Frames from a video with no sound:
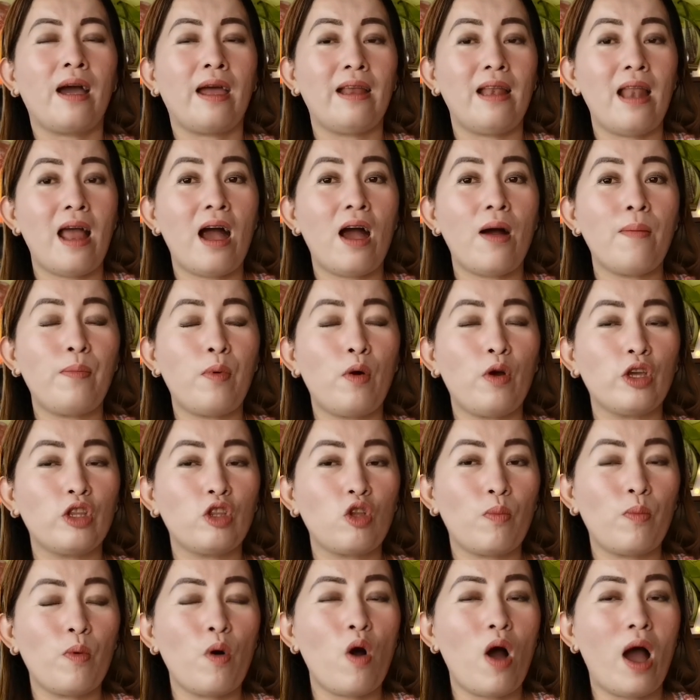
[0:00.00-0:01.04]
Kailangan po
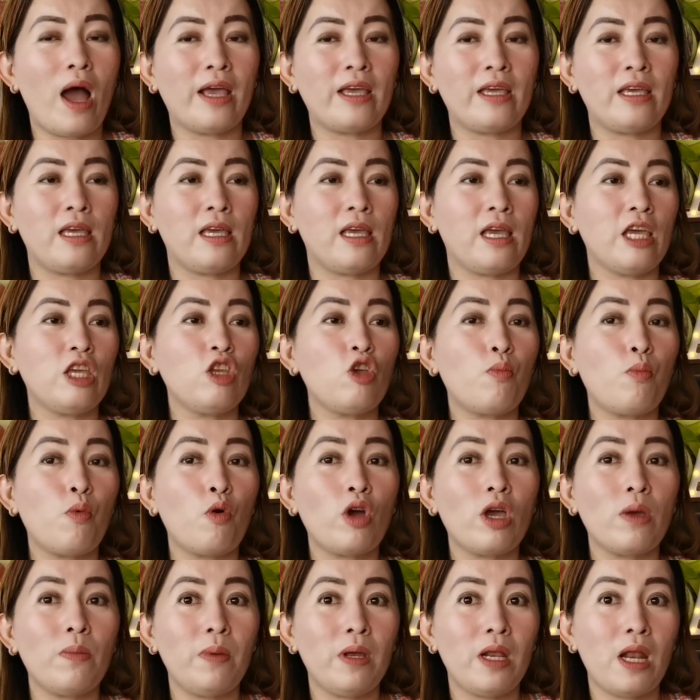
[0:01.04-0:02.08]
ito po ay inyo
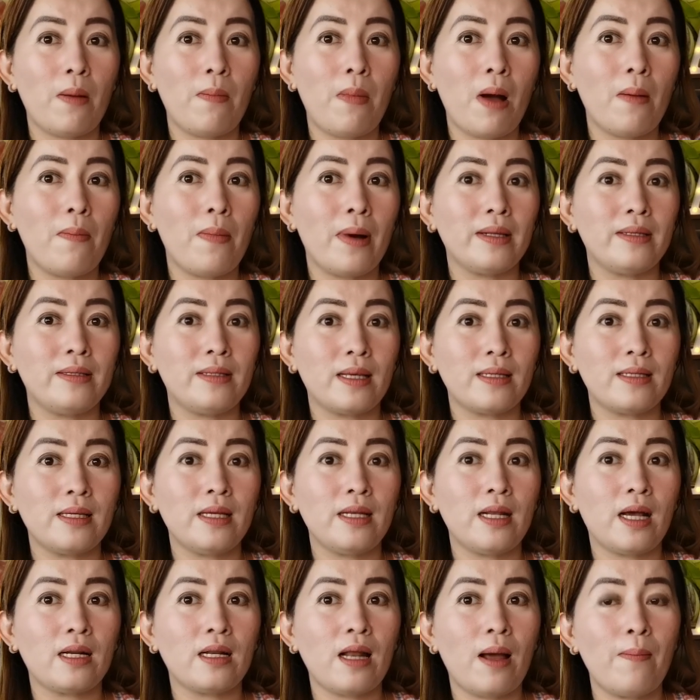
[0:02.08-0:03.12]
pong ibinababad sa
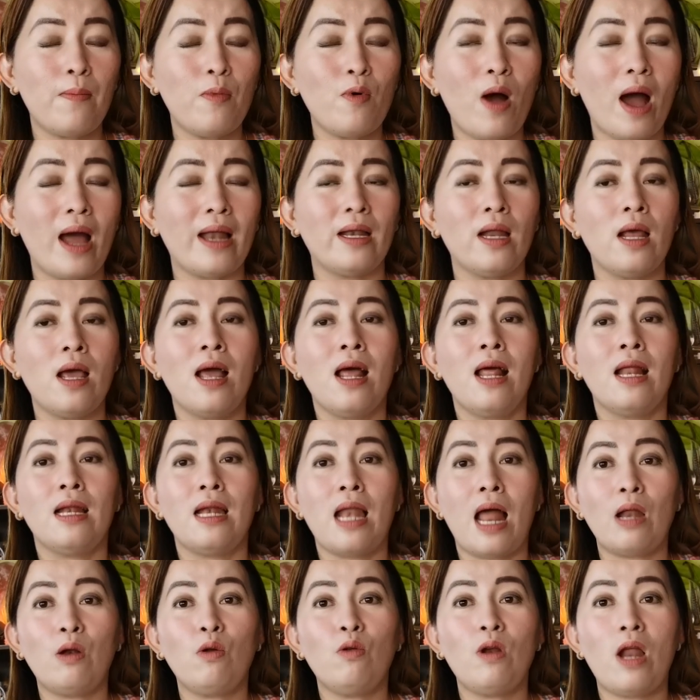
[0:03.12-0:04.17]
sinag ng buwan,
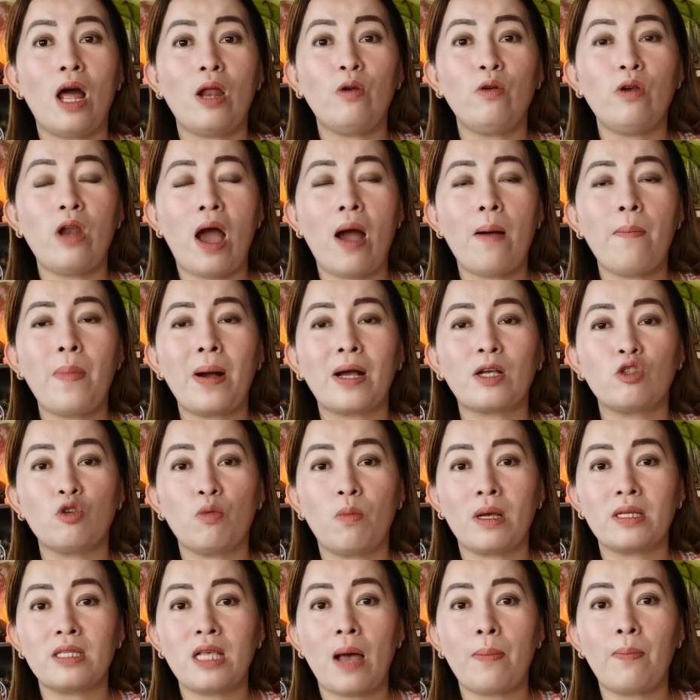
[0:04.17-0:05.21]
lalo-lalo na pag
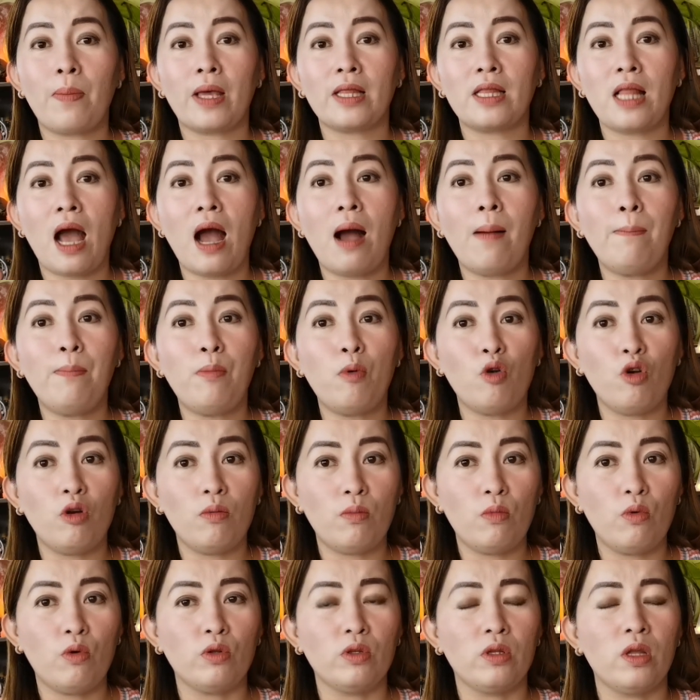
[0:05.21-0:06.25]
sumasapit ang full
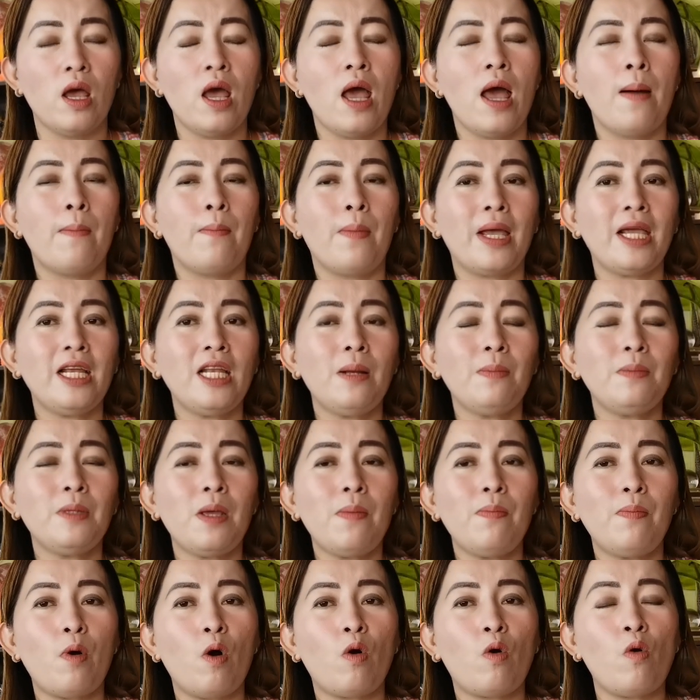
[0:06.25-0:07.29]
moon. Mainam
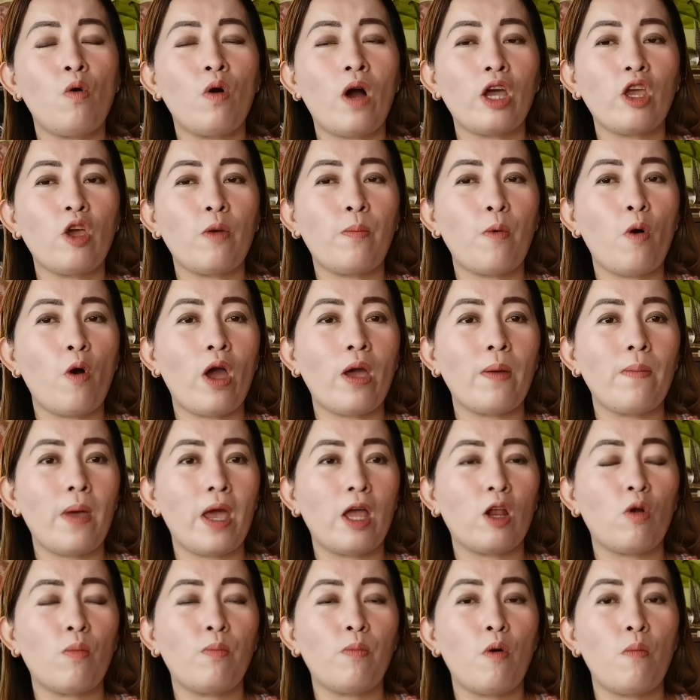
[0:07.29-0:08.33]
din po kung kayo po ay
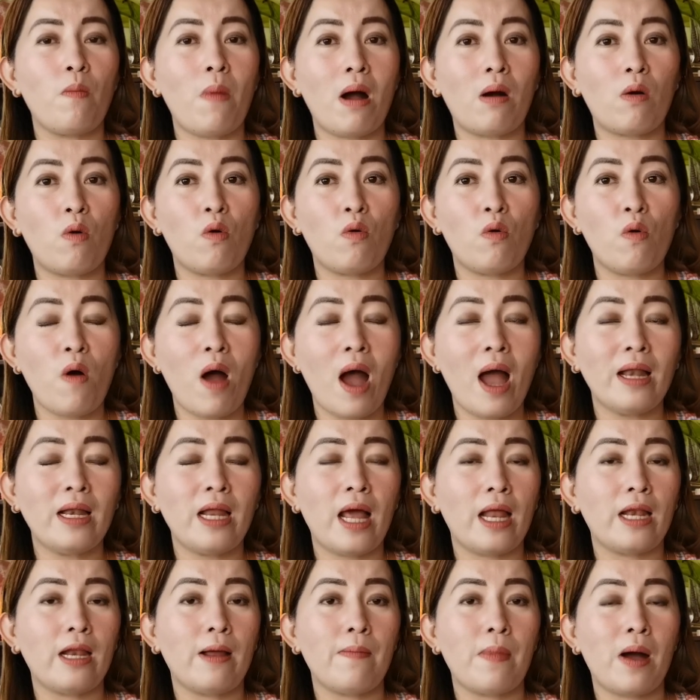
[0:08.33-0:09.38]
meron pong
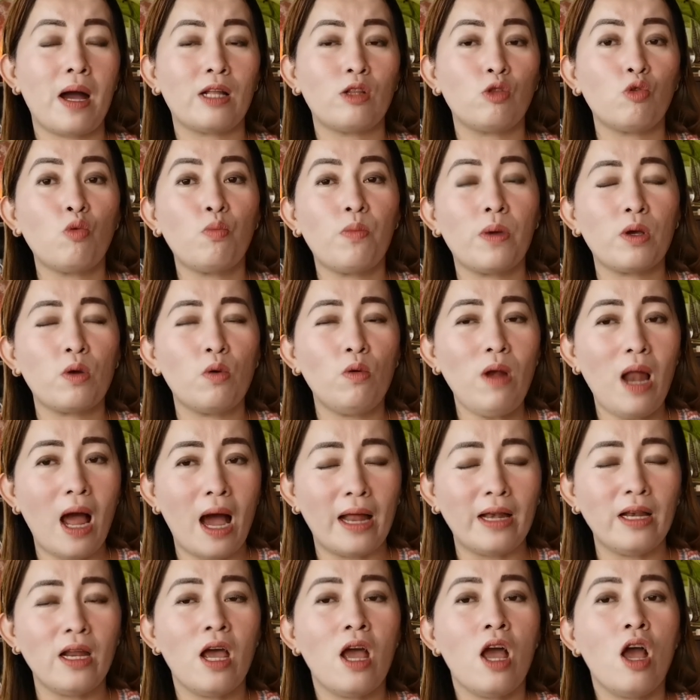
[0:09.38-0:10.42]
makukuhanan ng mga tubig
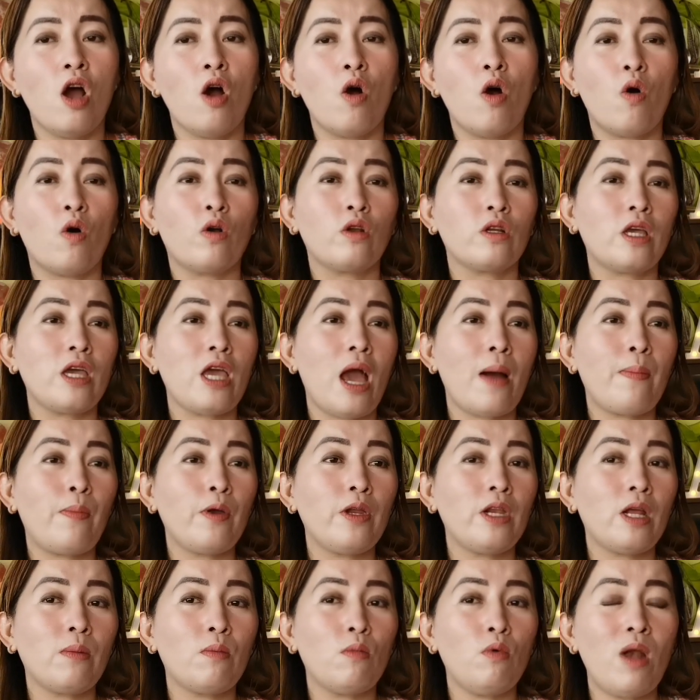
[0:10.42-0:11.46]
ulan or kaya
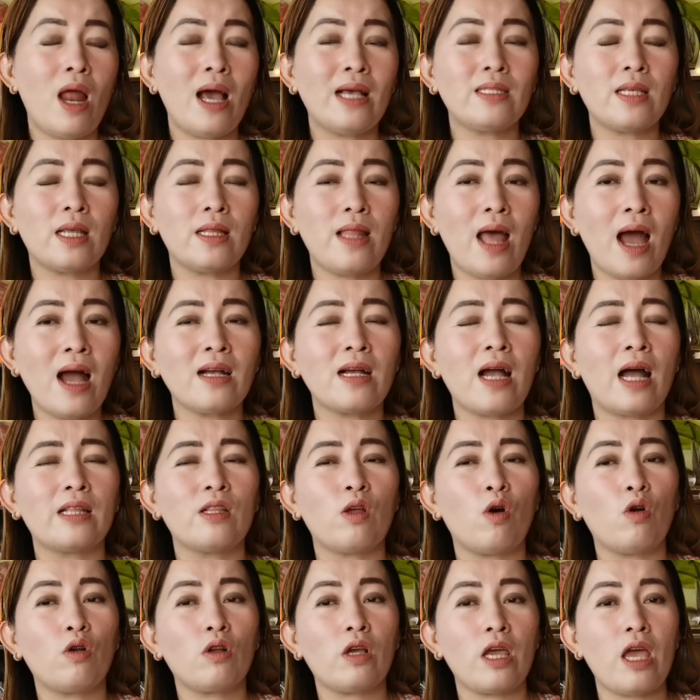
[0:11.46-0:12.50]
po ay nagmula sa dagat
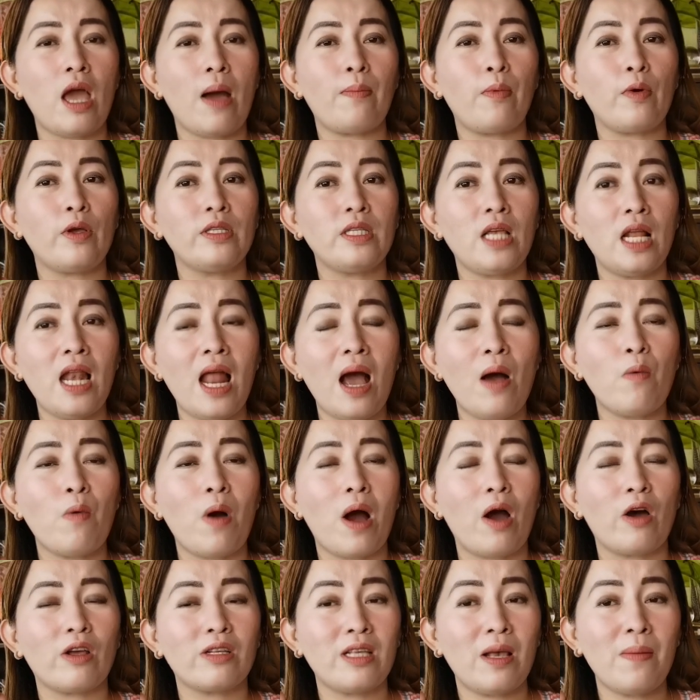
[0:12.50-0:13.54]
or kaya po ay sa
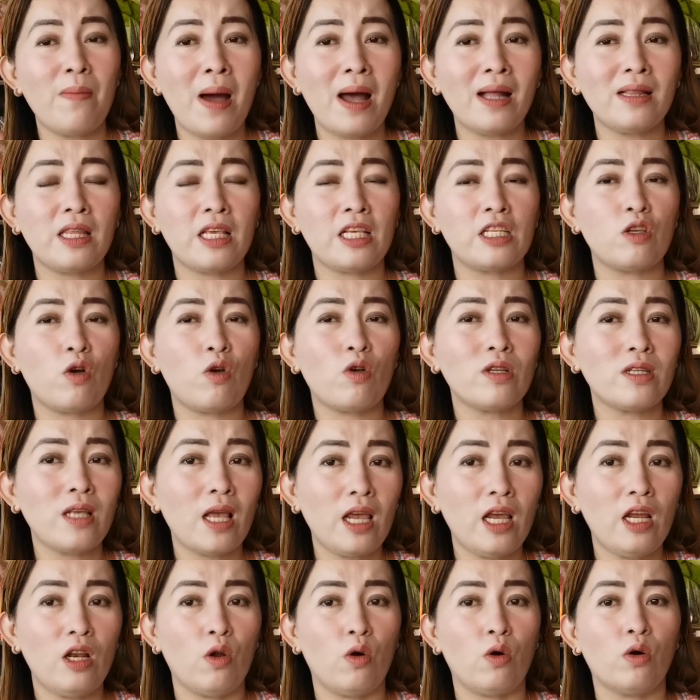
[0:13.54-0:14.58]
lawa o sa batis or
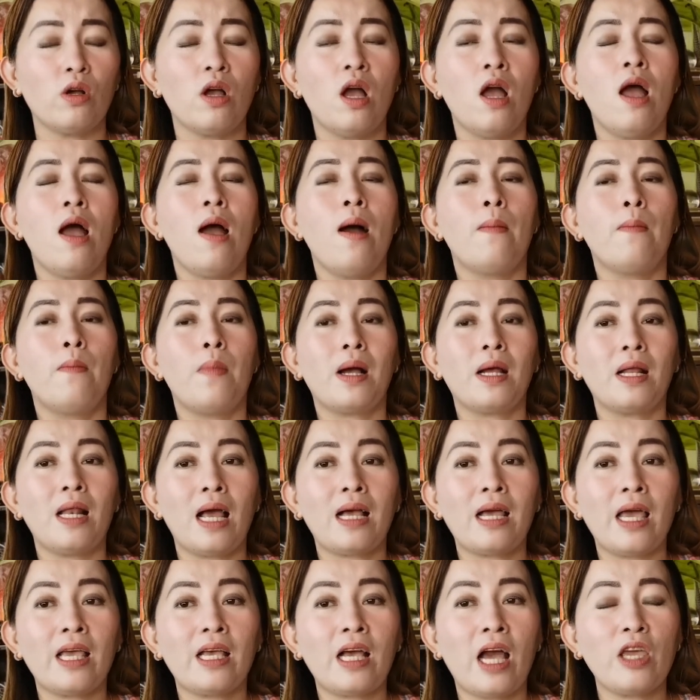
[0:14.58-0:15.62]
sa ilog,
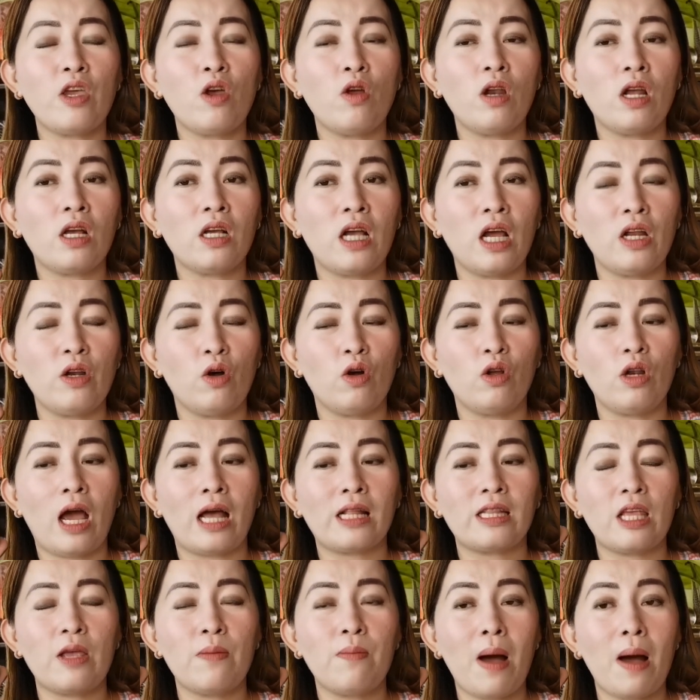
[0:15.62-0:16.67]
maglagay kayo ng ganon
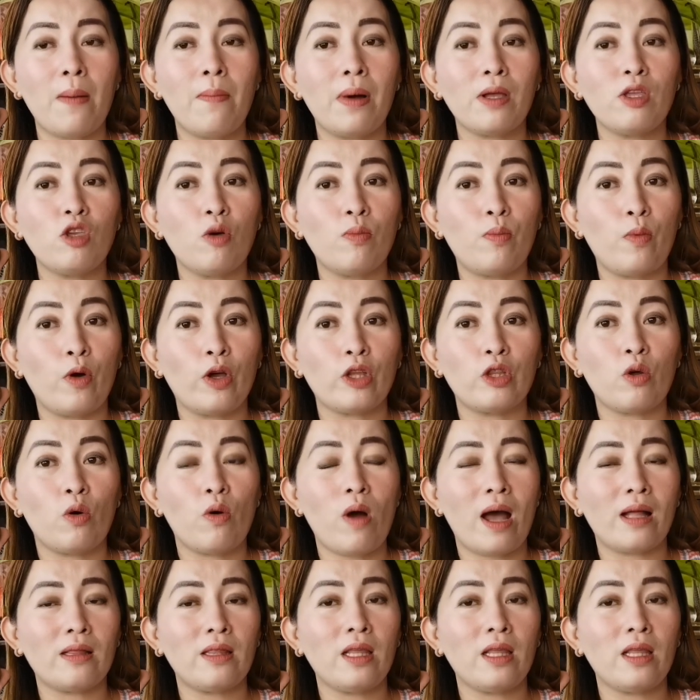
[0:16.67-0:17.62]
at ibabad nyo po itong